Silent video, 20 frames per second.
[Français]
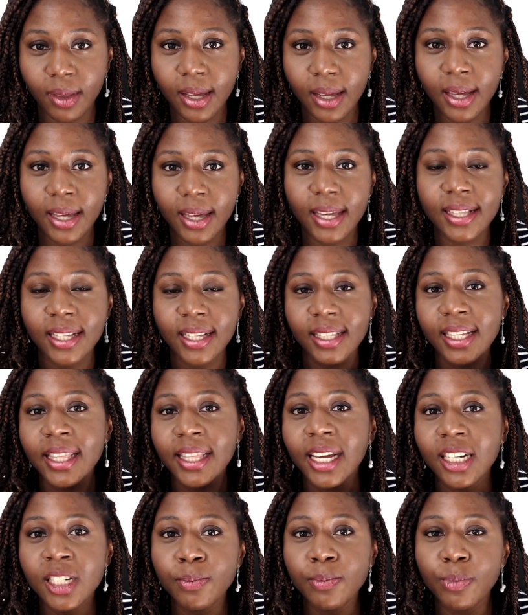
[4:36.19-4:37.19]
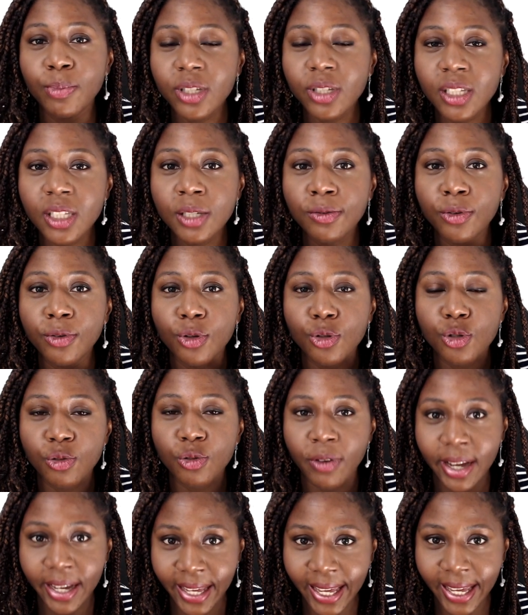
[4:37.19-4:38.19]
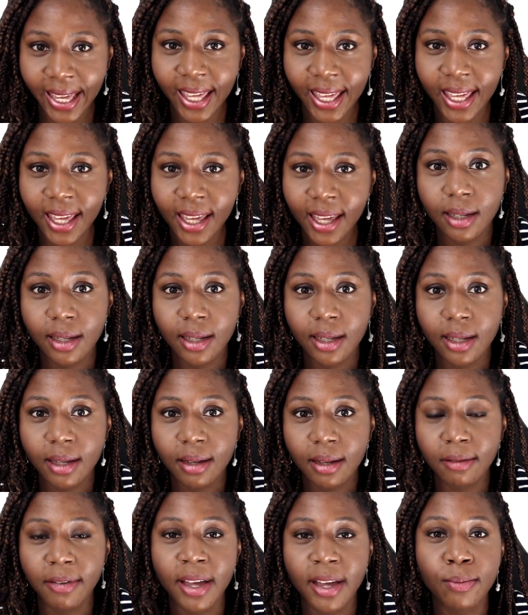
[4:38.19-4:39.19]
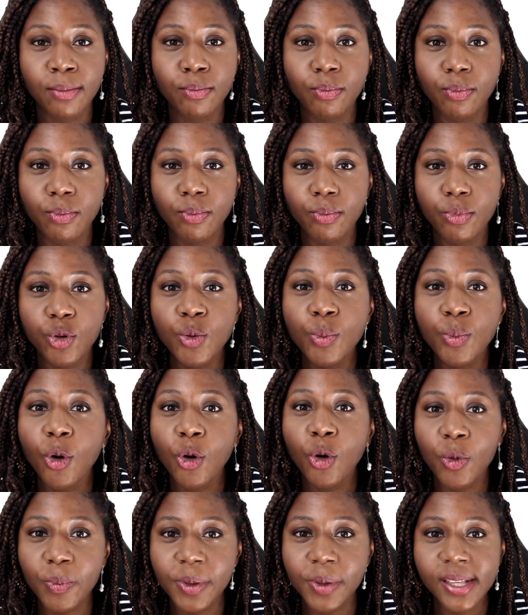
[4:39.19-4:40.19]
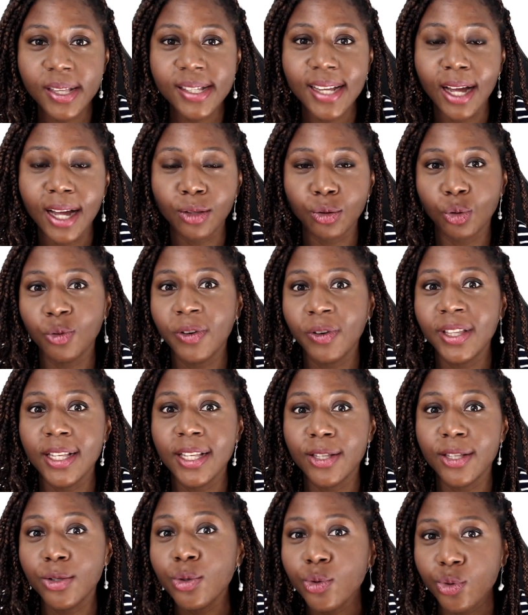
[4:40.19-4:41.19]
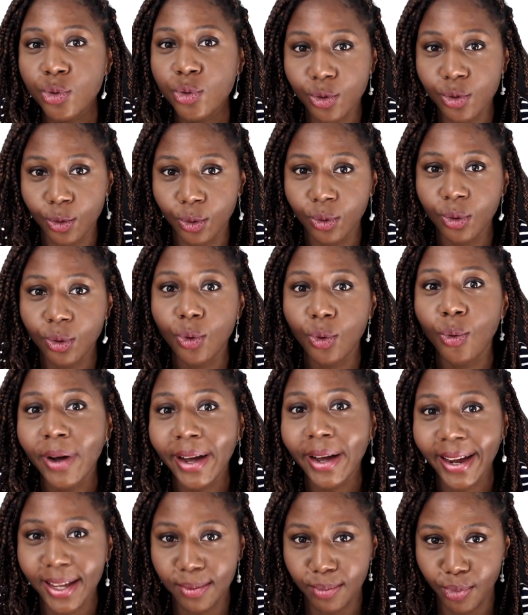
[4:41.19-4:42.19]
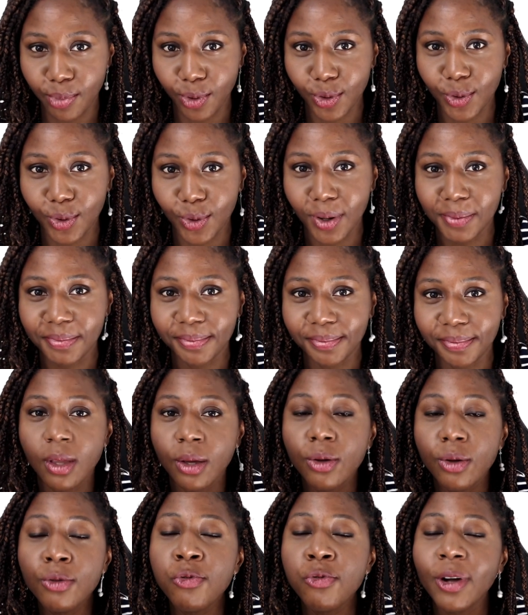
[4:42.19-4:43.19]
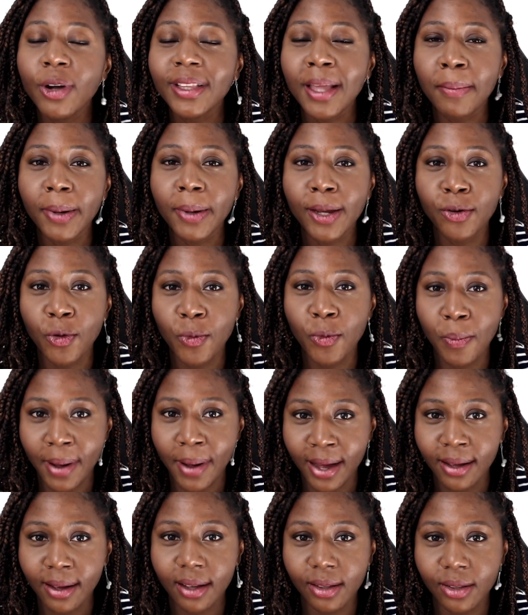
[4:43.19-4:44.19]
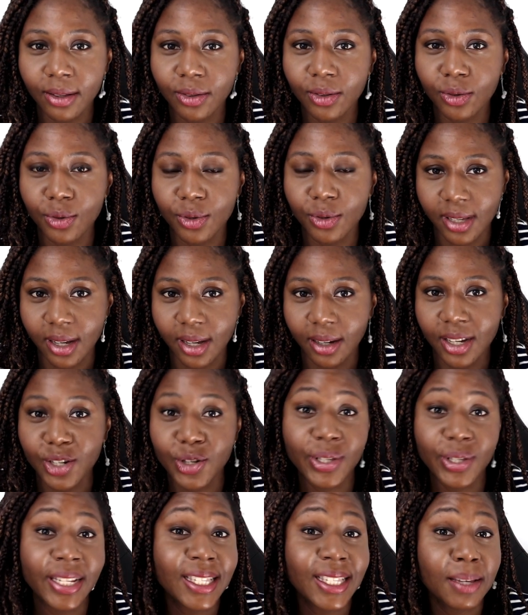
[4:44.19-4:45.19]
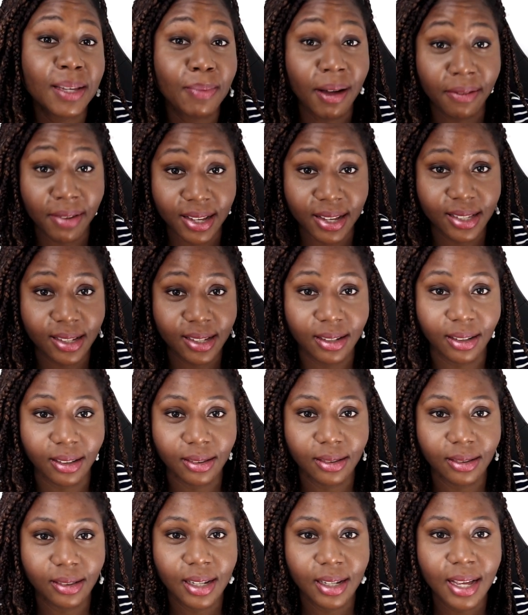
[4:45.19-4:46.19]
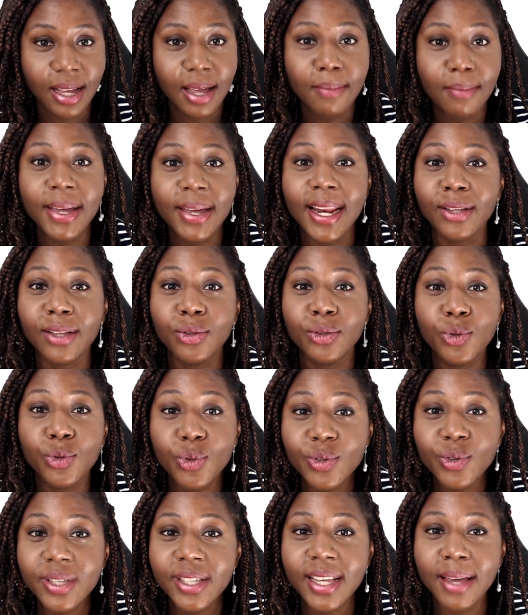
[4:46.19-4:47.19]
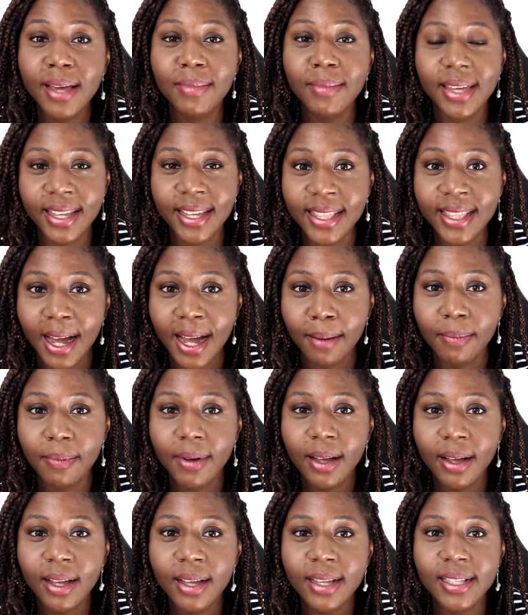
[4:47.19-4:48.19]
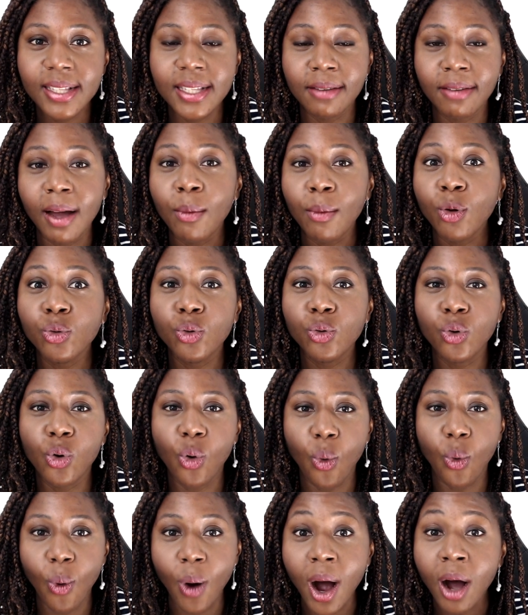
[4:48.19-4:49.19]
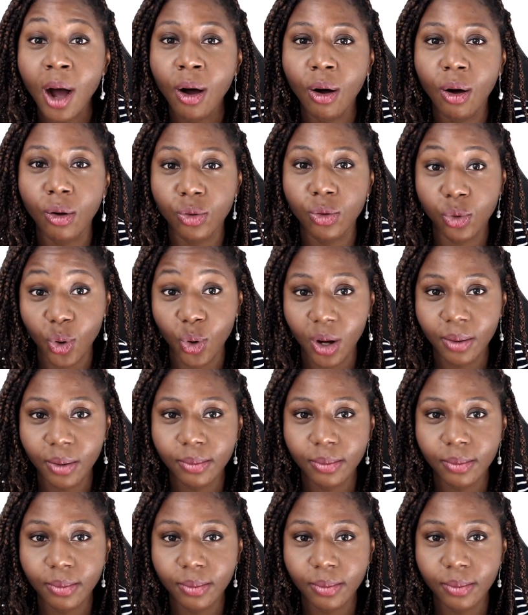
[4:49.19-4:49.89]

Et cette énergie positive que tu vas créer va être plus propice à trouver des solutions concrètes pour toi. Une fois que tu as pris le pas de ça, et je sais que c'est pas facile, hein, mais la deuxième étape, c'est vraiment de croire en toi.